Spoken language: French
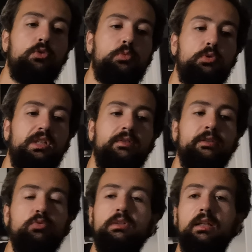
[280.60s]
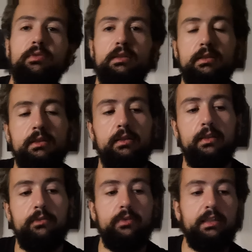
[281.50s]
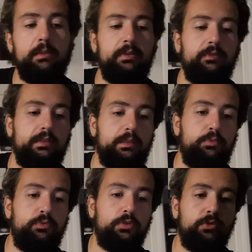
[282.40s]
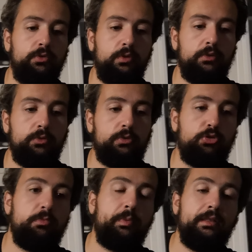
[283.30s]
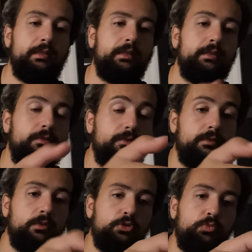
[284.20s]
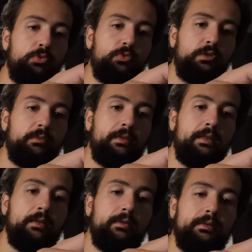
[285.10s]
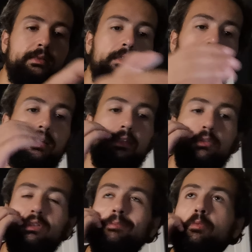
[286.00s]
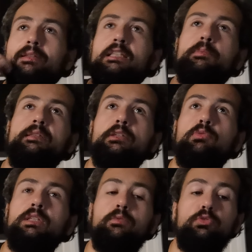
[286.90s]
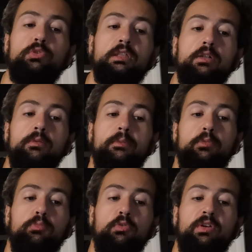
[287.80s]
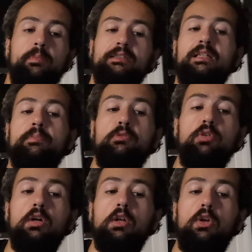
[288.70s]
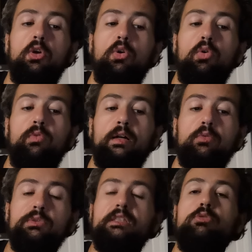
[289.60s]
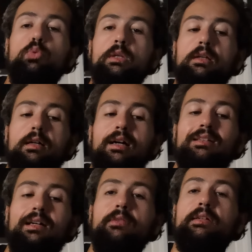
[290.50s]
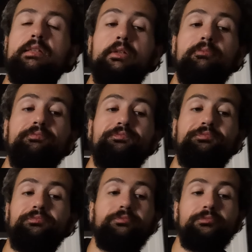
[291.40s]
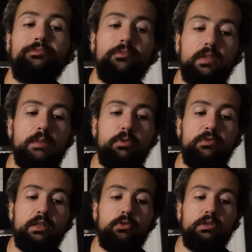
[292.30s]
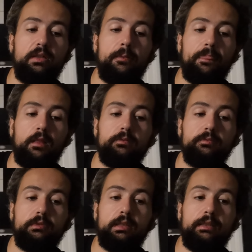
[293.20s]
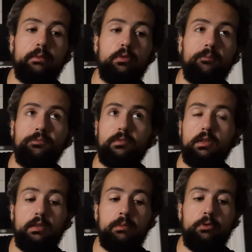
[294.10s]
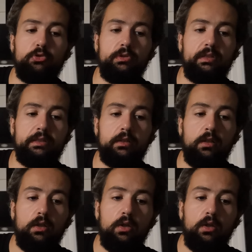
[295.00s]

tu peux travailler toute la vie si l'équipe adverse est plus forte que toi et que toi tu mets pas les ingrédients, euh, tu peux continuer. Mais ils ont tellement pas d'explications qu'ils vont te dire quand même euh, pour faire passer la pilule, on va continuer à travailler. Ils peuvent dire que ça, très clairement. Il n'y a pas autre chose à dire.